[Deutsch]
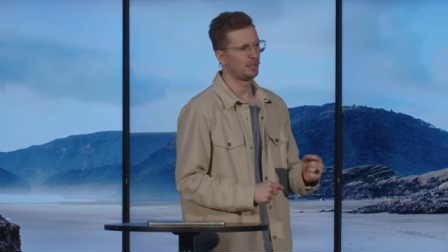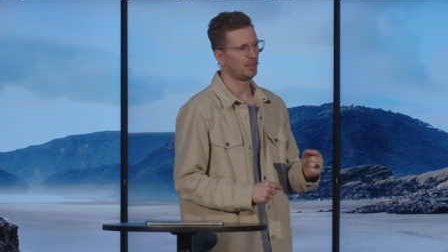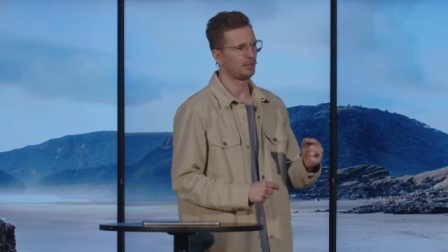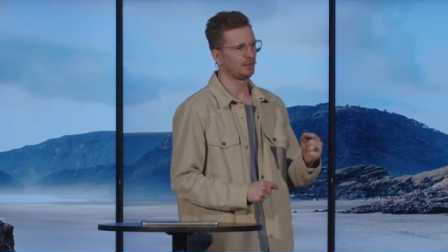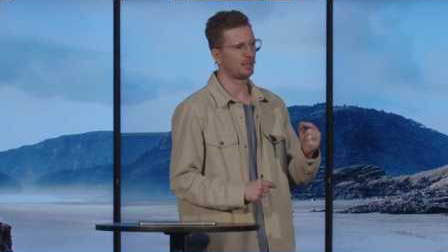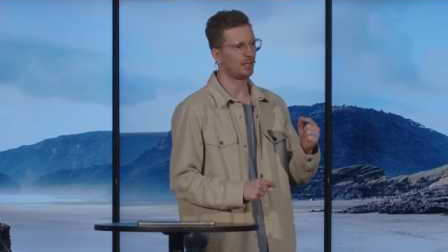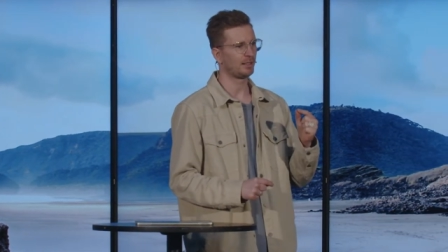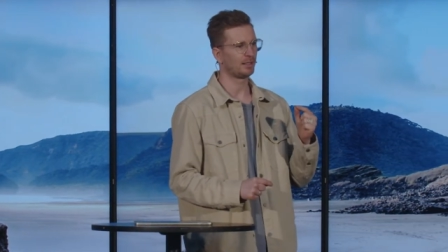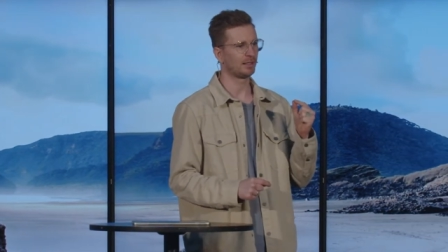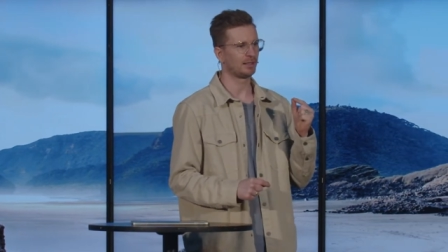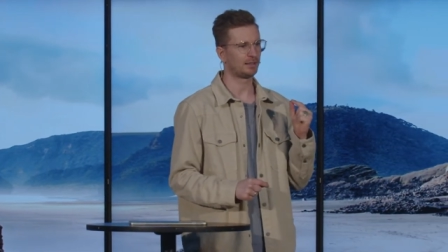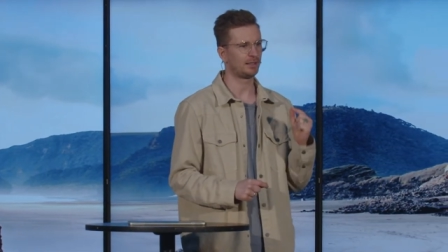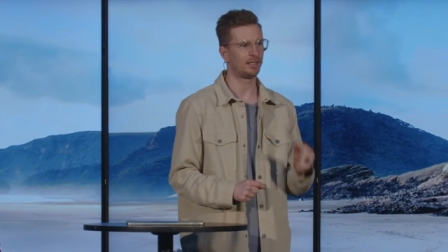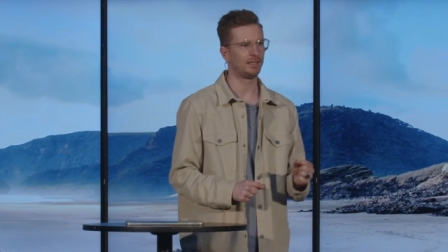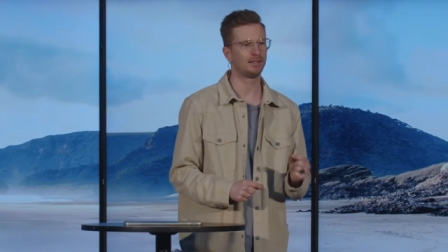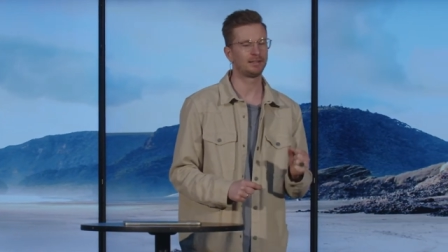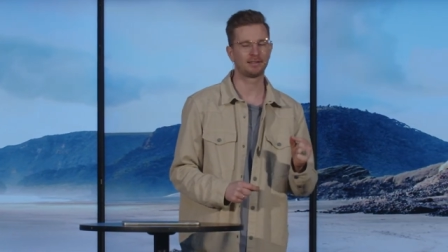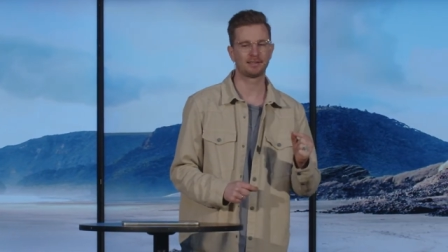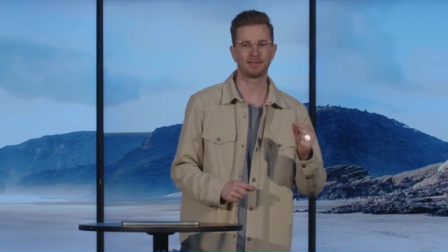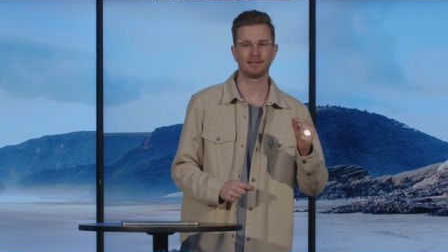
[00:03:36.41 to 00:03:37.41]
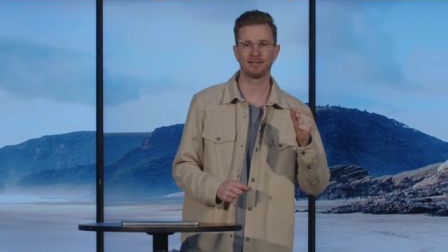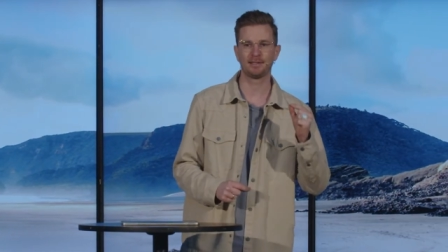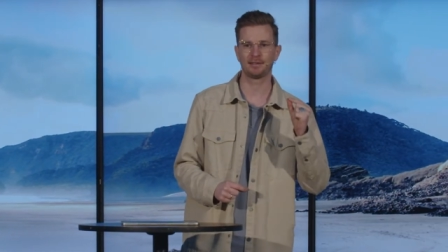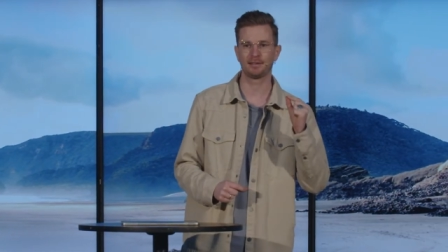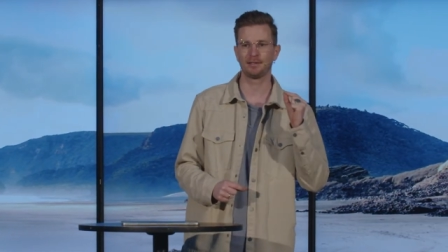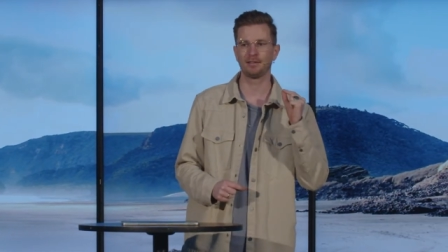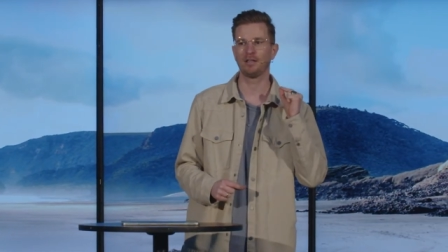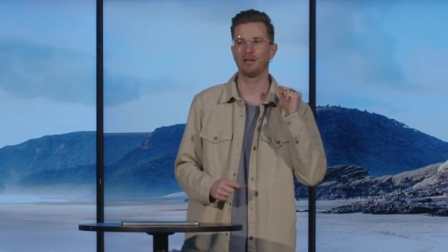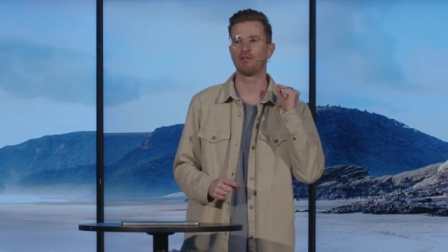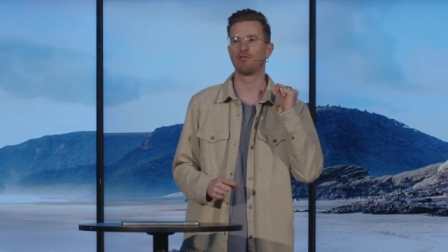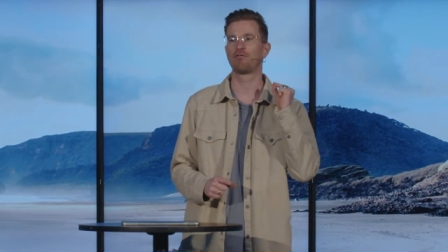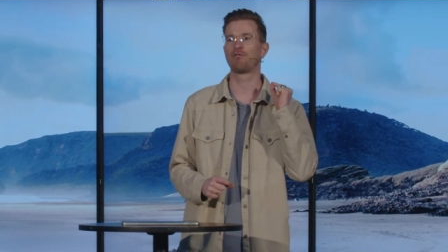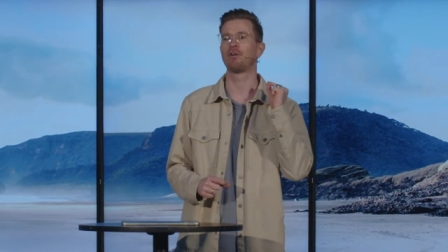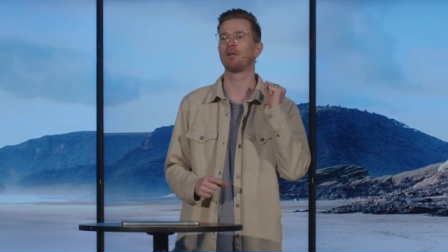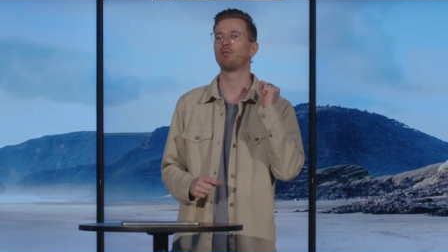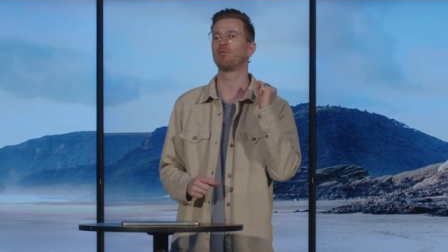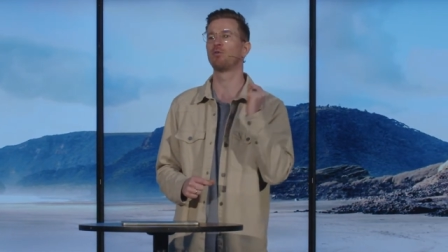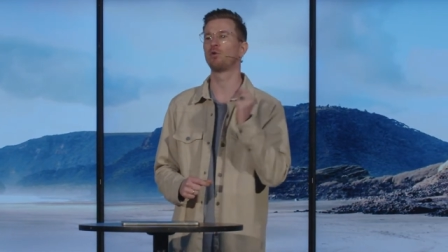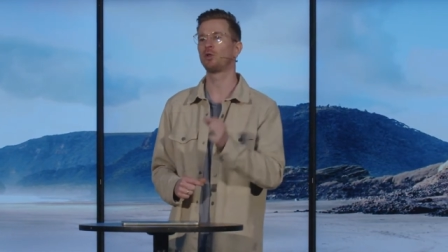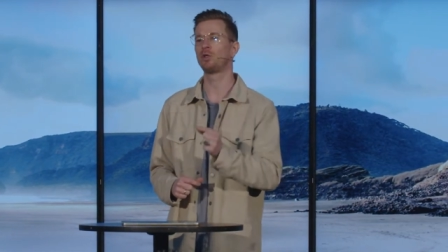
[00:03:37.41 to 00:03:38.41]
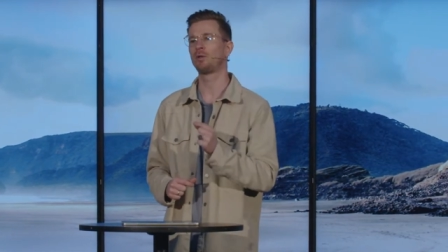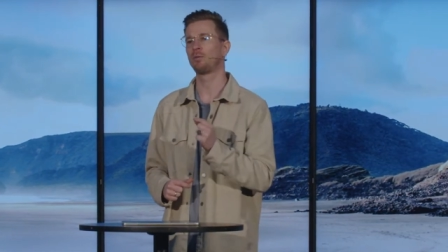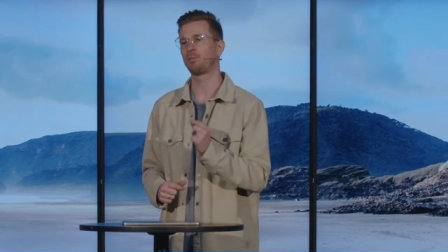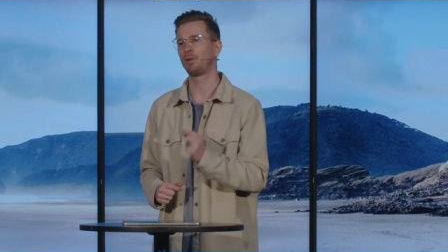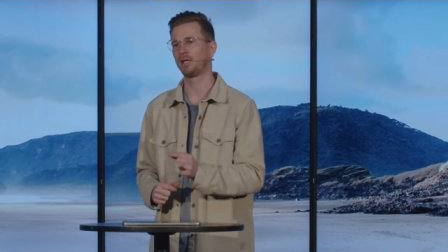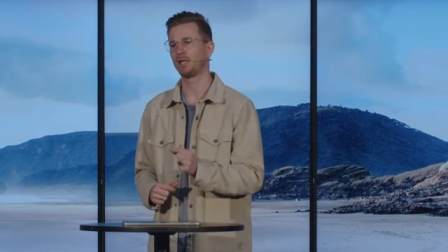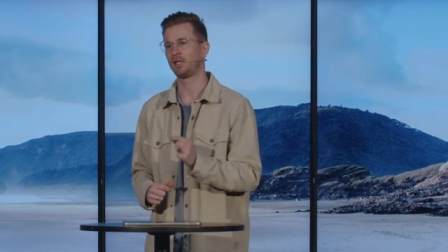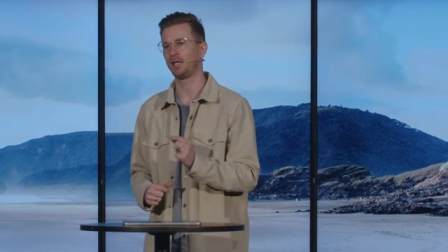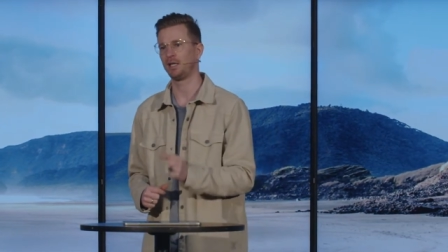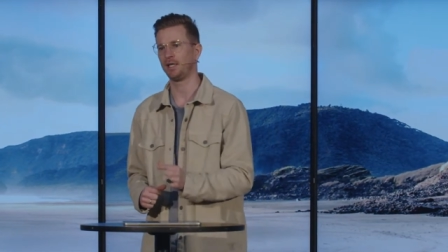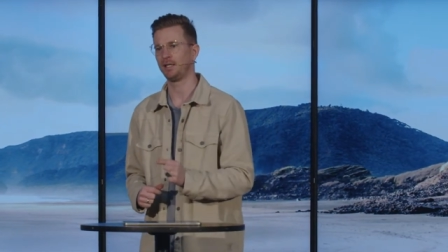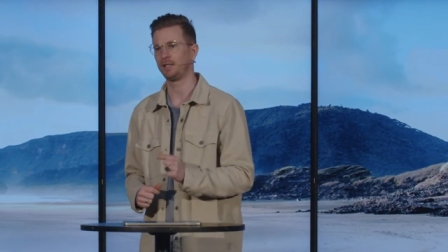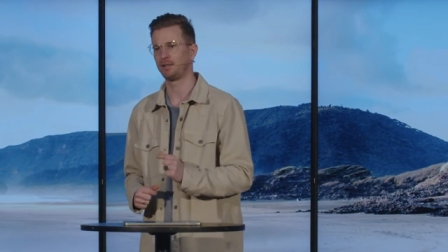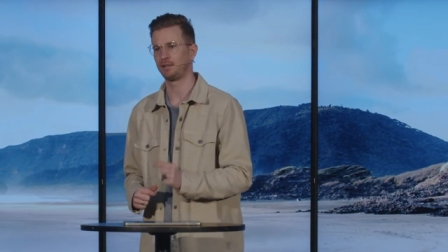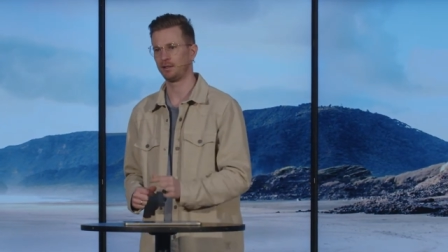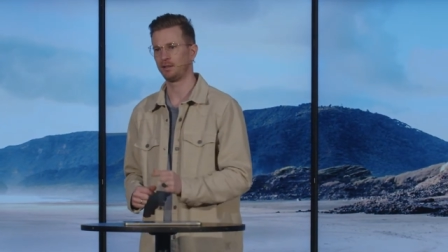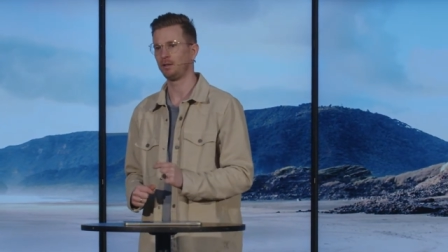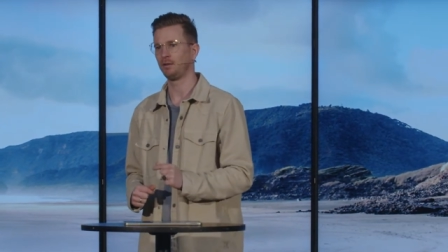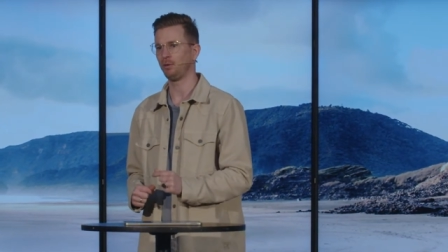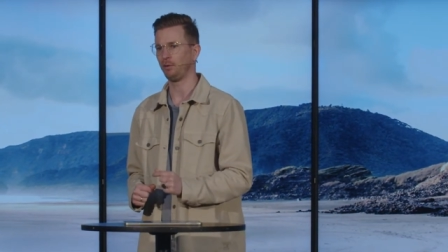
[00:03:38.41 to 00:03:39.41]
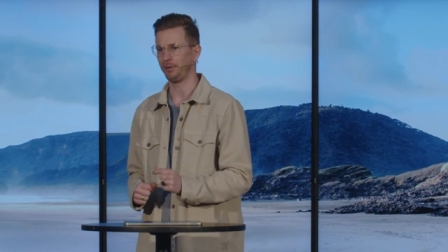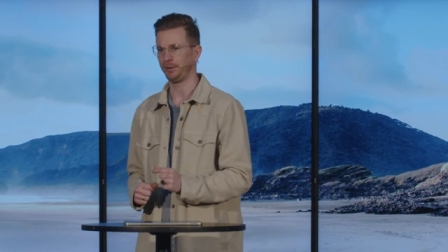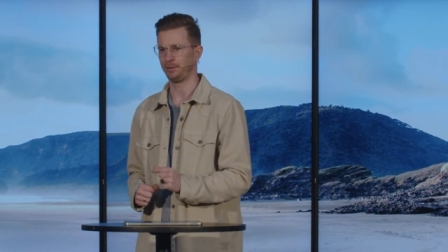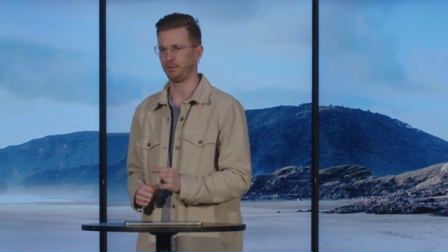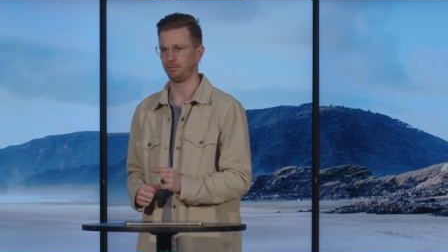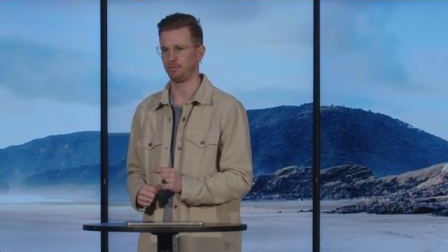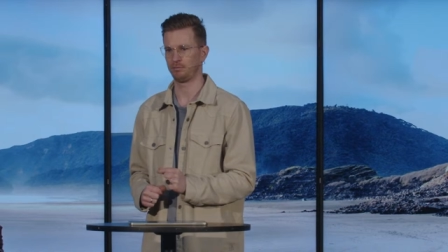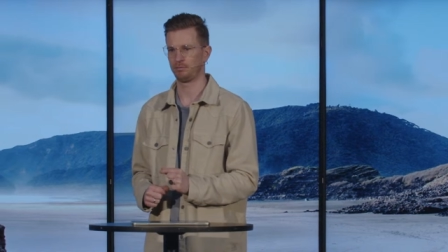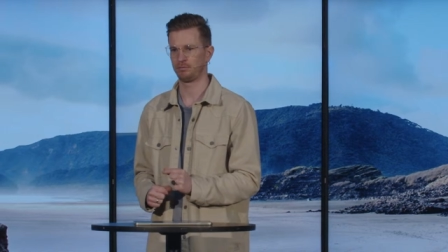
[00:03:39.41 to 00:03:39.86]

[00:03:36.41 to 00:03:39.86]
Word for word: deiner geistlichen Verwundbarkeit hindeuten.